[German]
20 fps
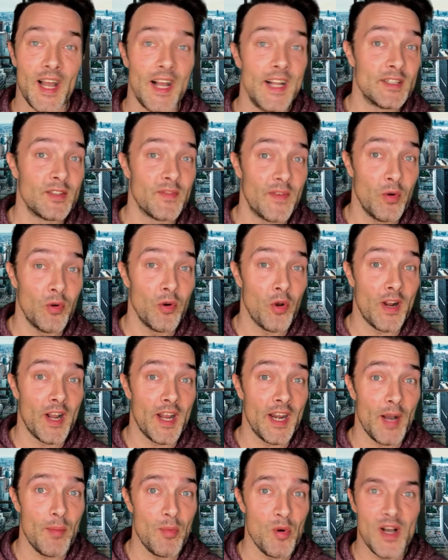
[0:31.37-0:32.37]
Also, wenn du noch
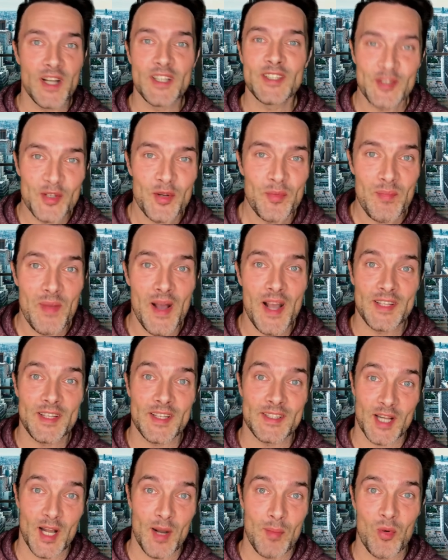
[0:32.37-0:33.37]
kein Abo hast, mach
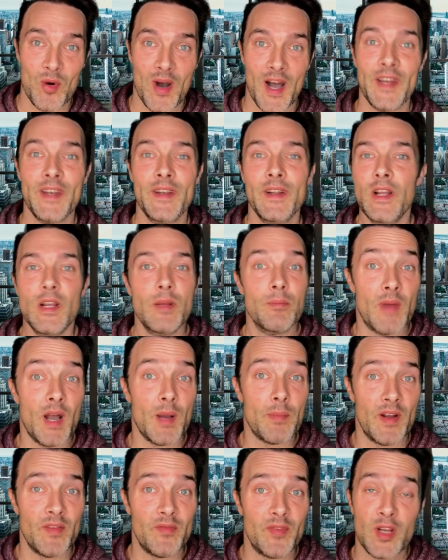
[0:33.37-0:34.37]
das Abo an,
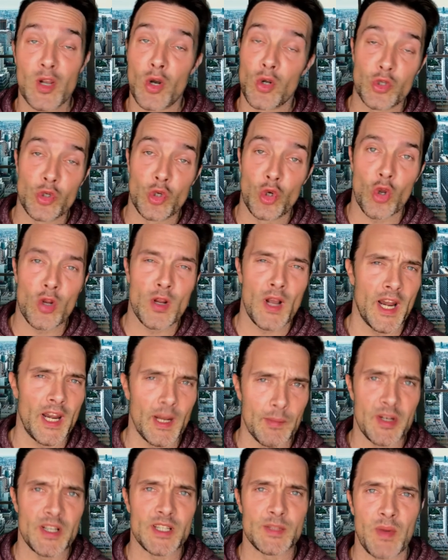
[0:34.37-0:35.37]
mach meinetwegen auch die Glocke
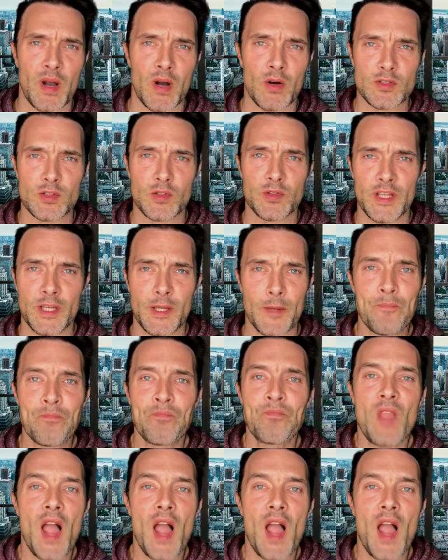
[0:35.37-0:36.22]
an, aber das brauchst du nicht.